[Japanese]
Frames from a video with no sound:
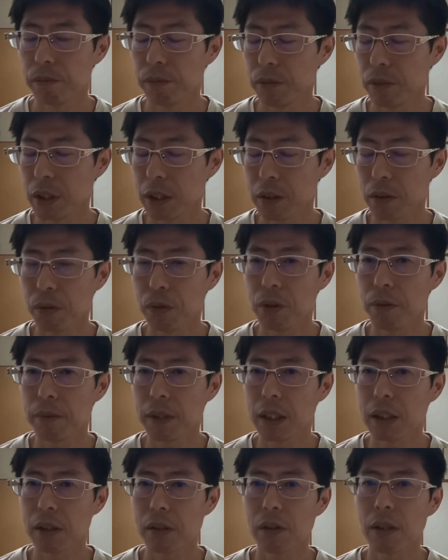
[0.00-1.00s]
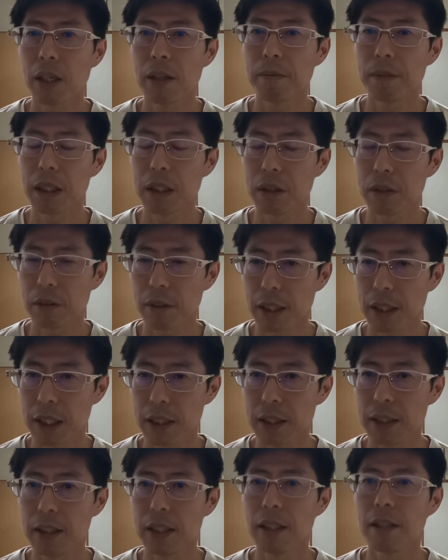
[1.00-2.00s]
でとんでもない損害賠償の
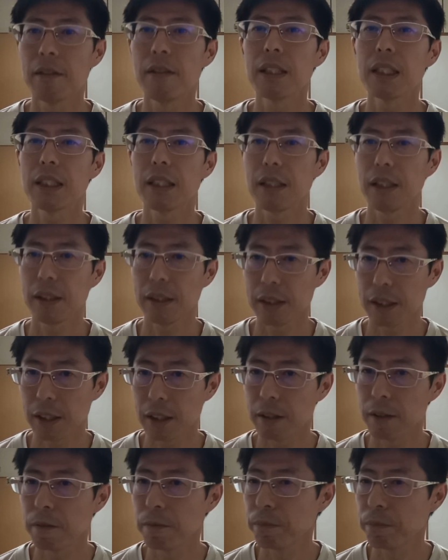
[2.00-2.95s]
話になるわけじゃないですか。